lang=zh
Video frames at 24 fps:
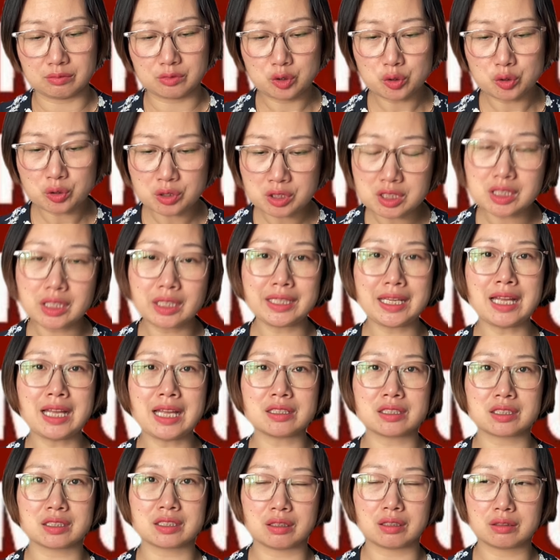就是这个样
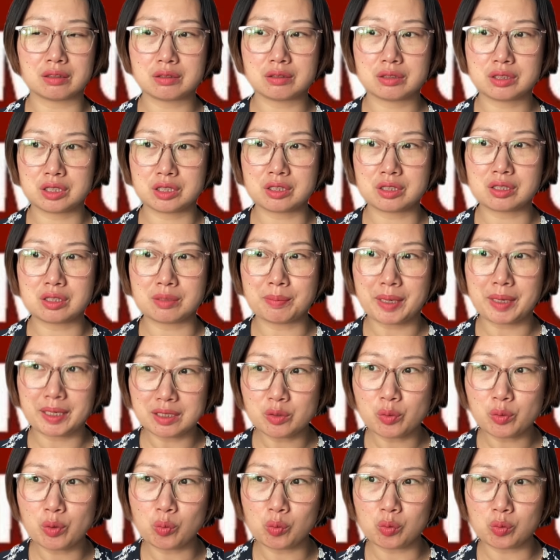子的。其实每，
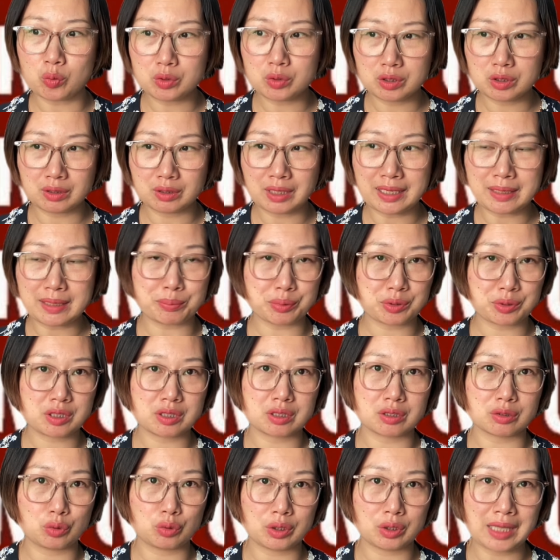因为他也不
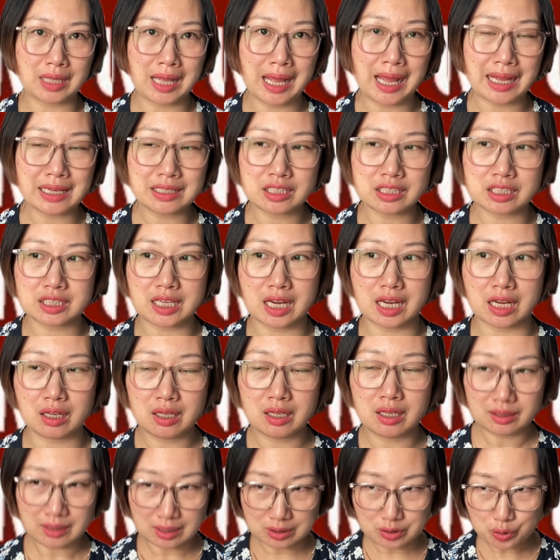是对他是这样，
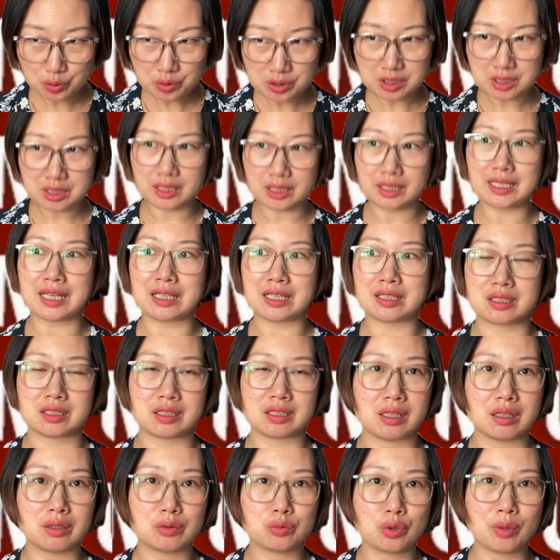他就是这个样子
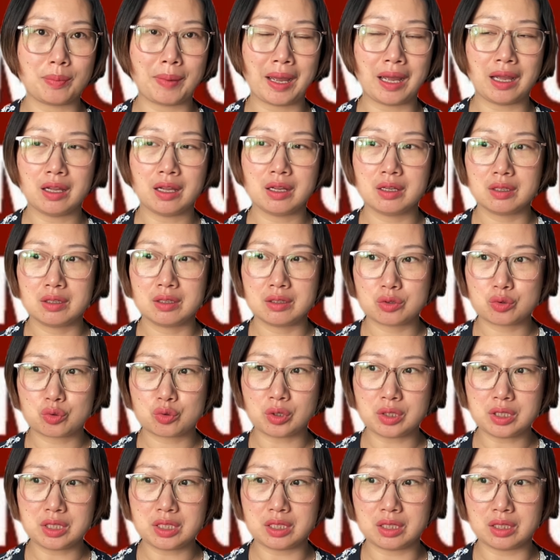的，对吧？
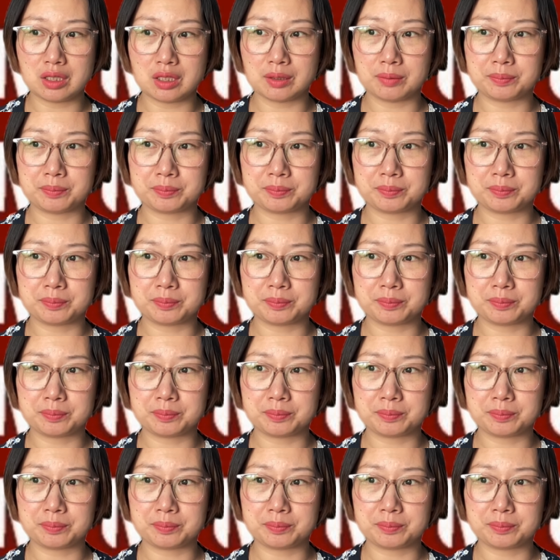所以，